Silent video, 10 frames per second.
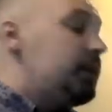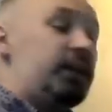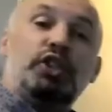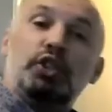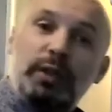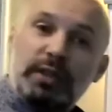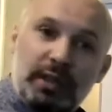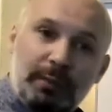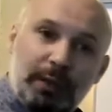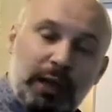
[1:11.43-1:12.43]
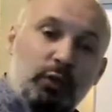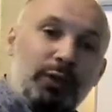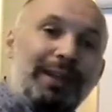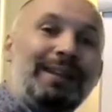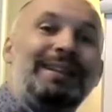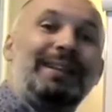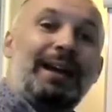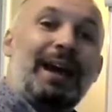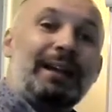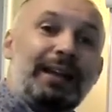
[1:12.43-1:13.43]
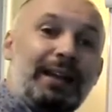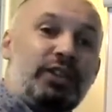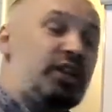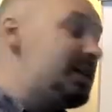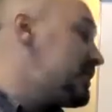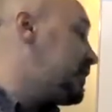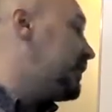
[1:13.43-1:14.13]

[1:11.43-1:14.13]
Еще есть терминология тенарная часть,